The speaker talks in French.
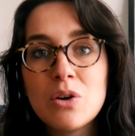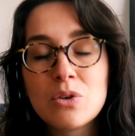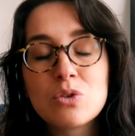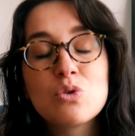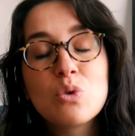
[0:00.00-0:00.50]

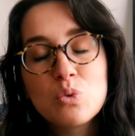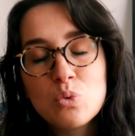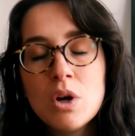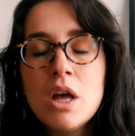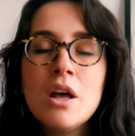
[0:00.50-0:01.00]
dans,
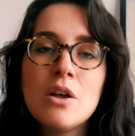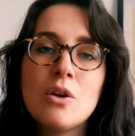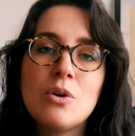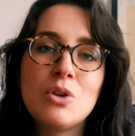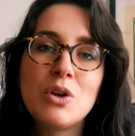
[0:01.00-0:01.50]
surtout
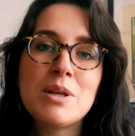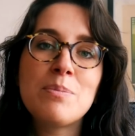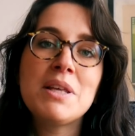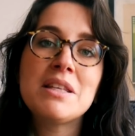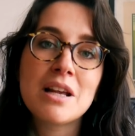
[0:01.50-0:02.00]
euh, dans des
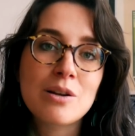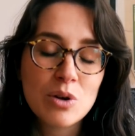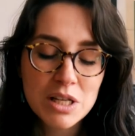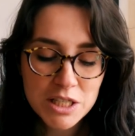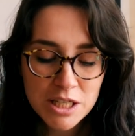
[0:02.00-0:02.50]
pays tels
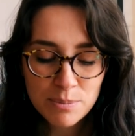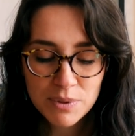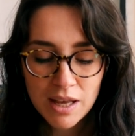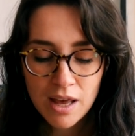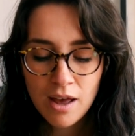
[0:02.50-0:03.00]
que
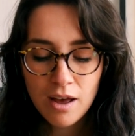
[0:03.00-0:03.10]
l'Égypte.